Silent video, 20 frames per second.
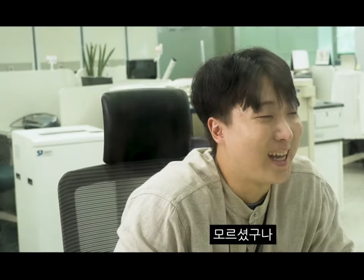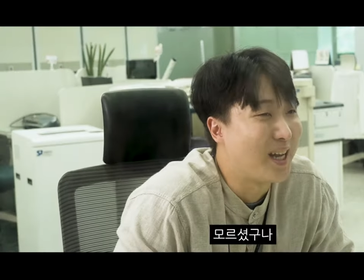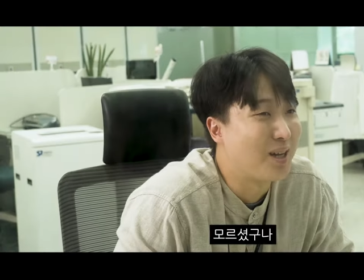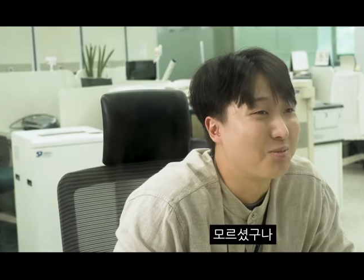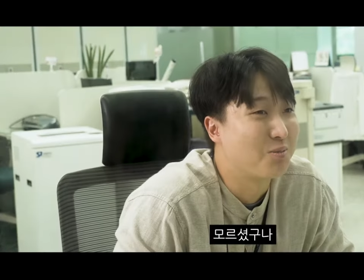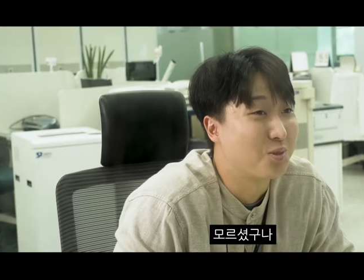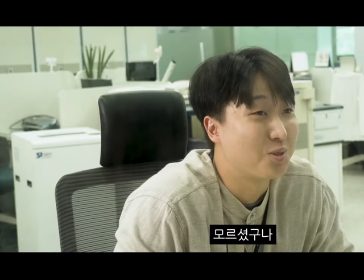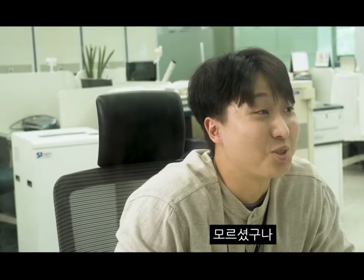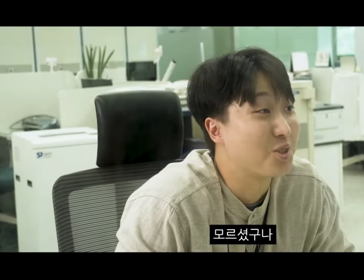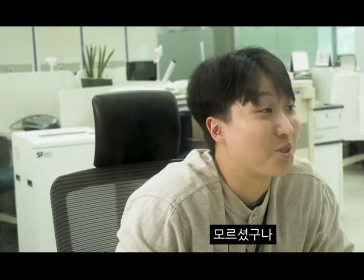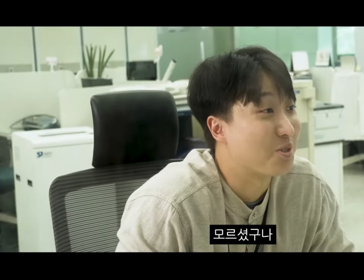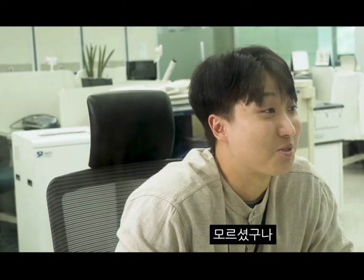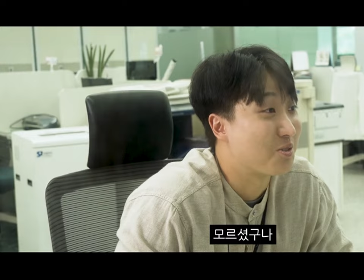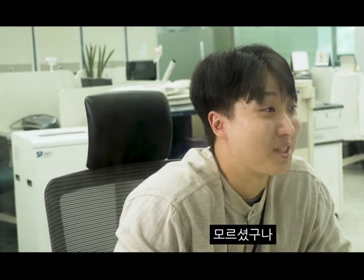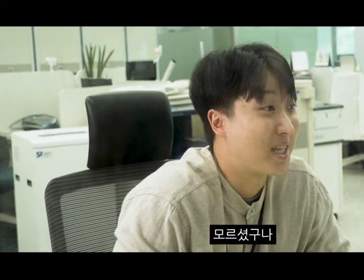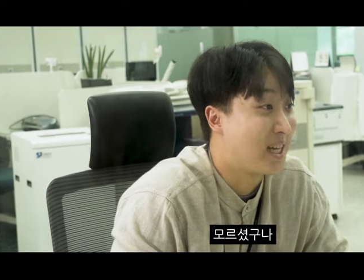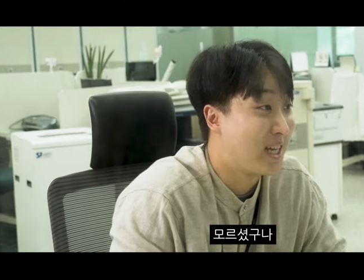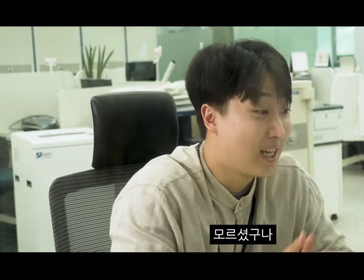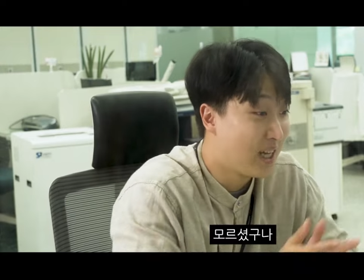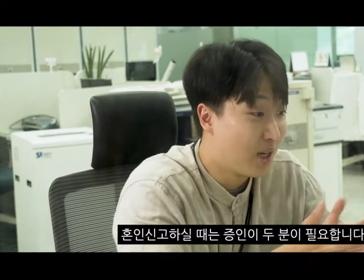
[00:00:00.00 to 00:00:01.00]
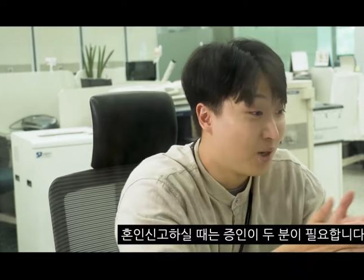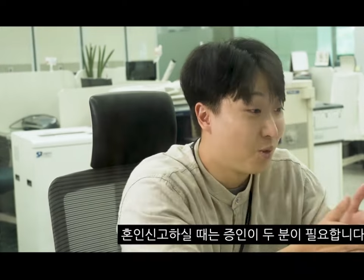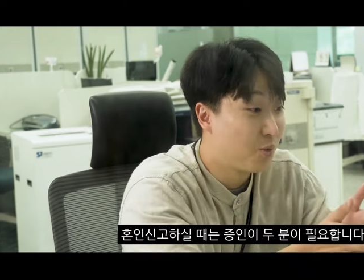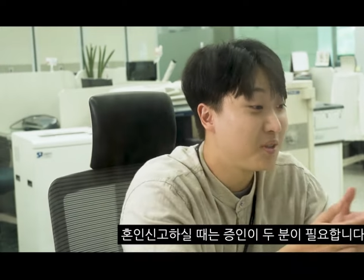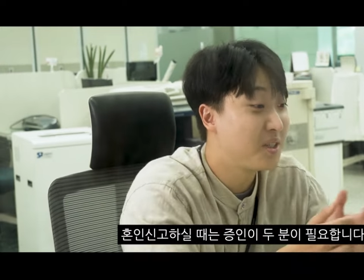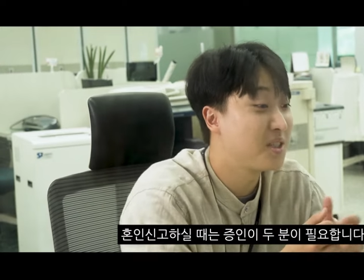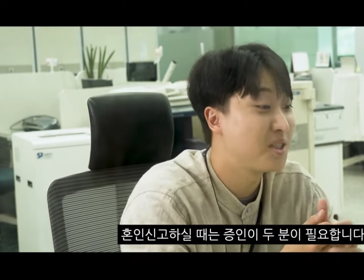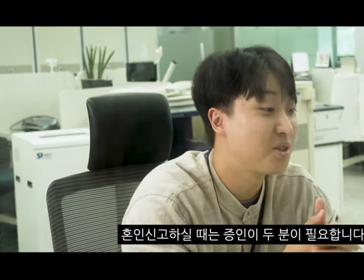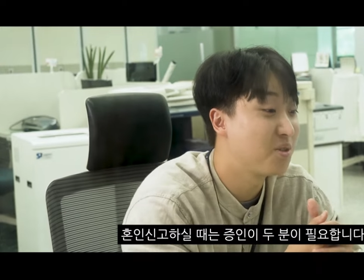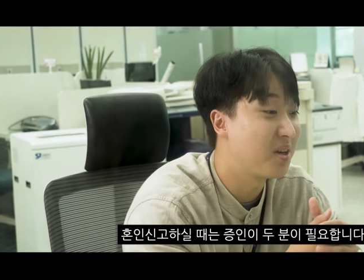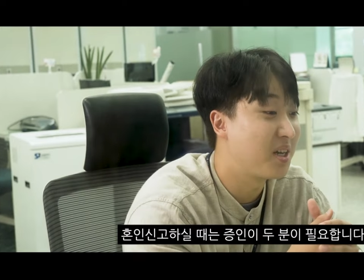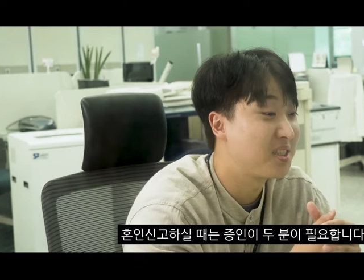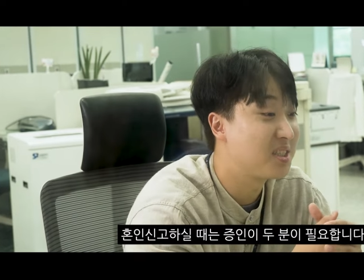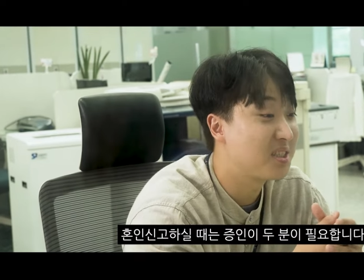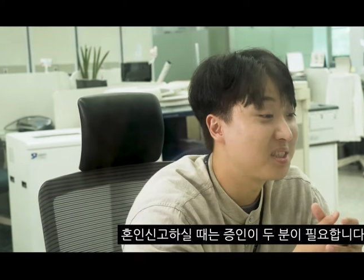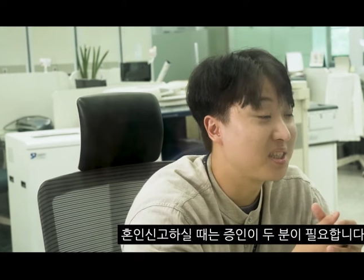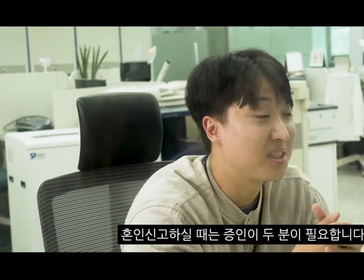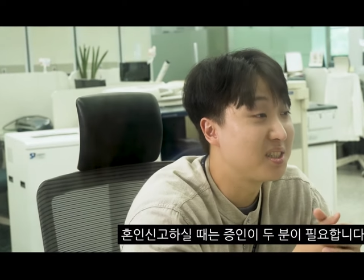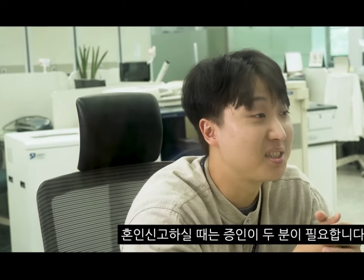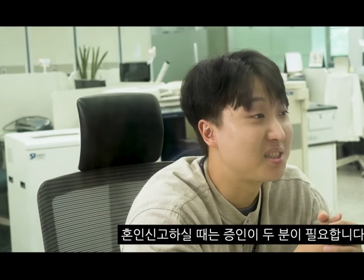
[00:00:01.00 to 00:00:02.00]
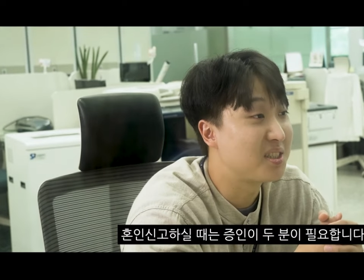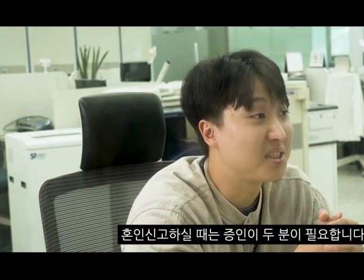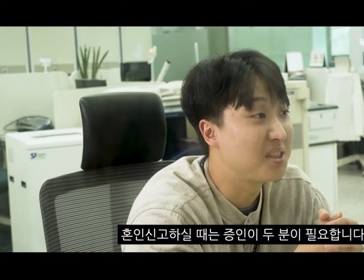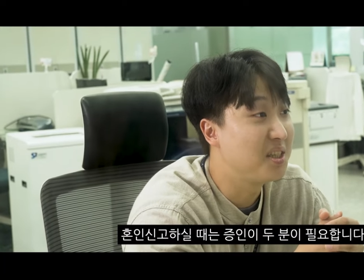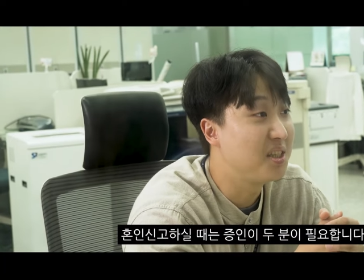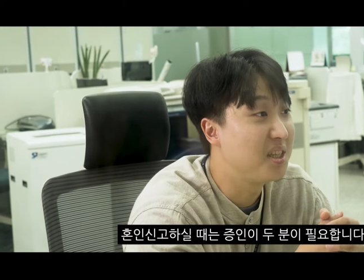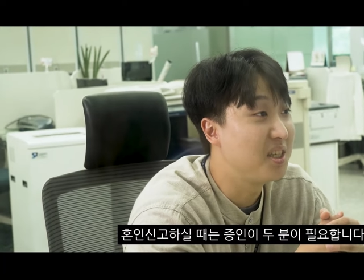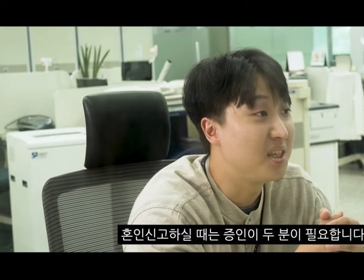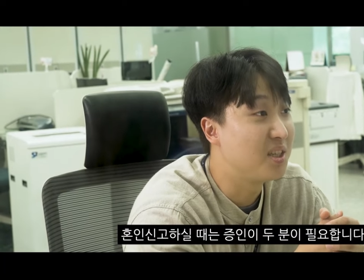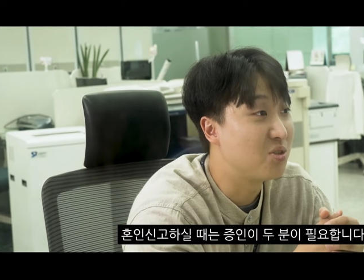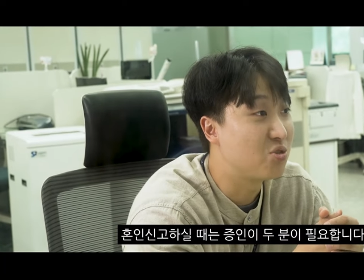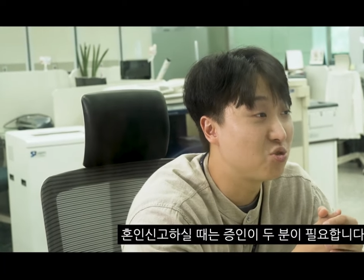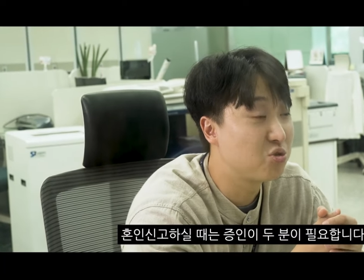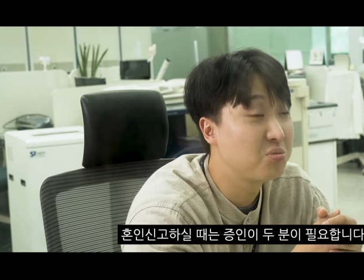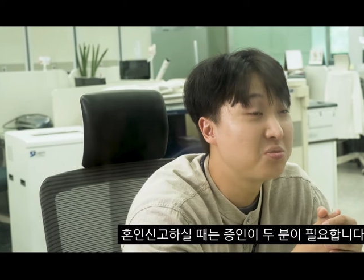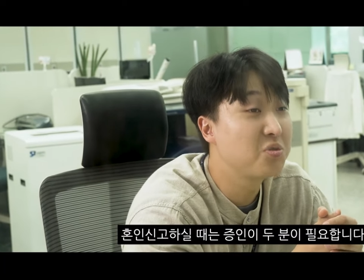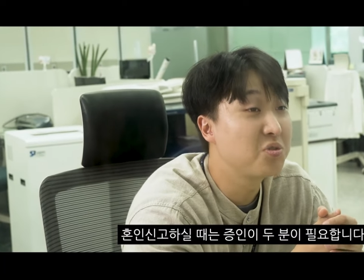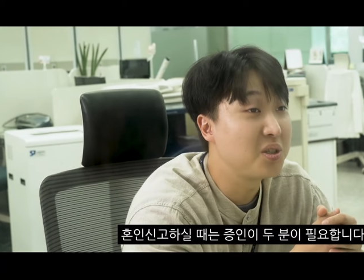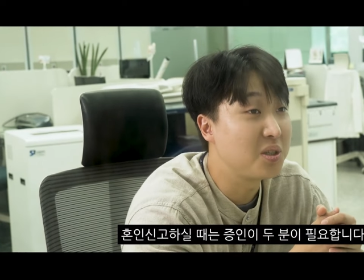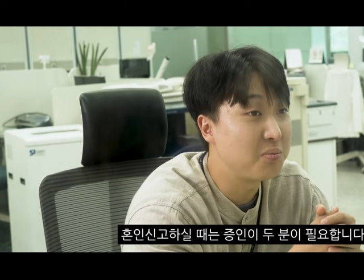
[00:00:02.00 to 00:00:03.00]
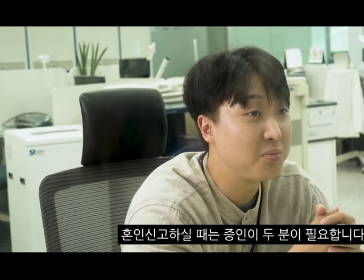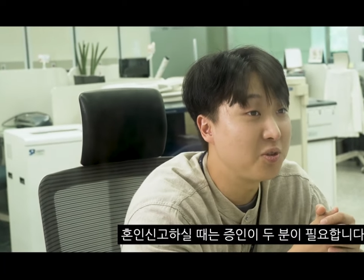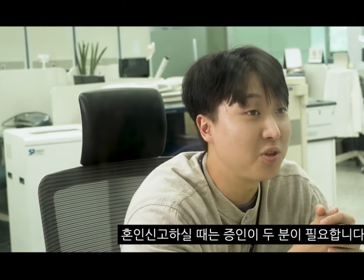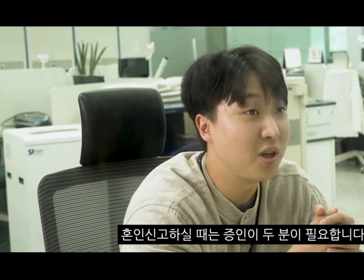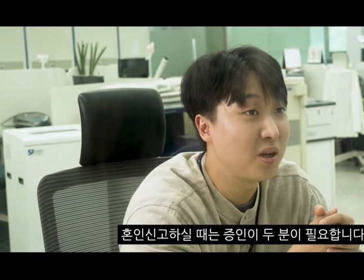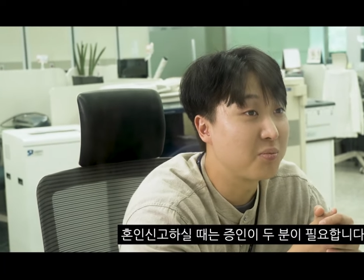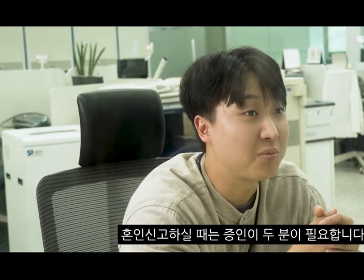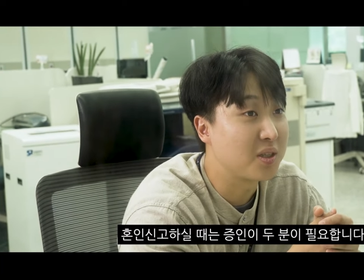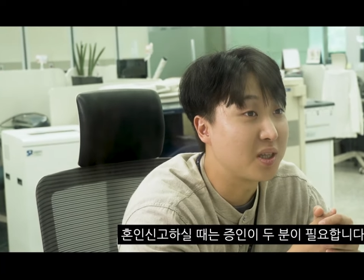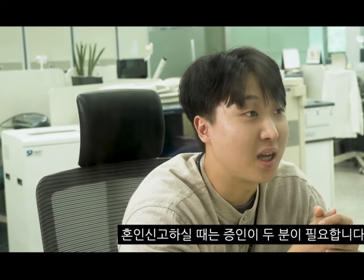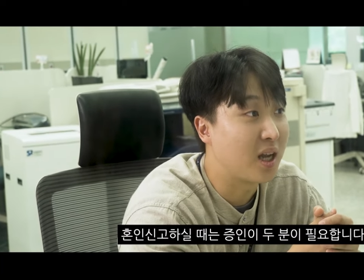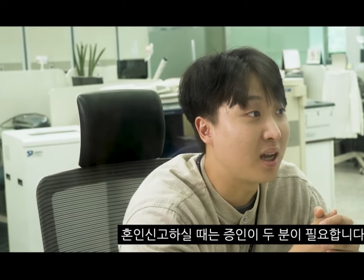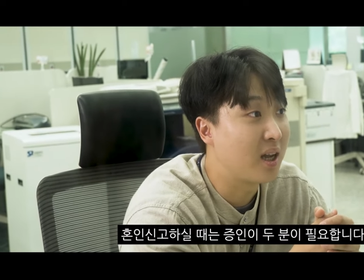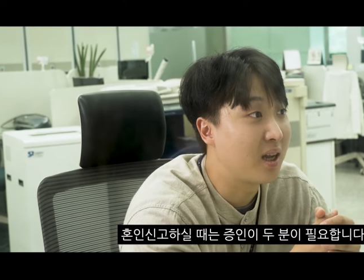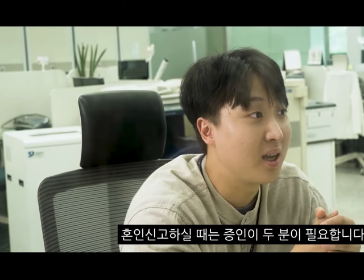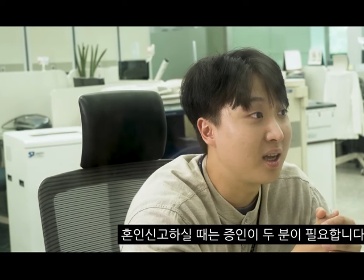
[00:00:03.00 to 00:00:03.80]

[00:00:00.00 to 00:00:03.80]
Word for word: 아, 모르셨구나. 혼인신고 하실 때는 증인이 두 분이 필요합니다.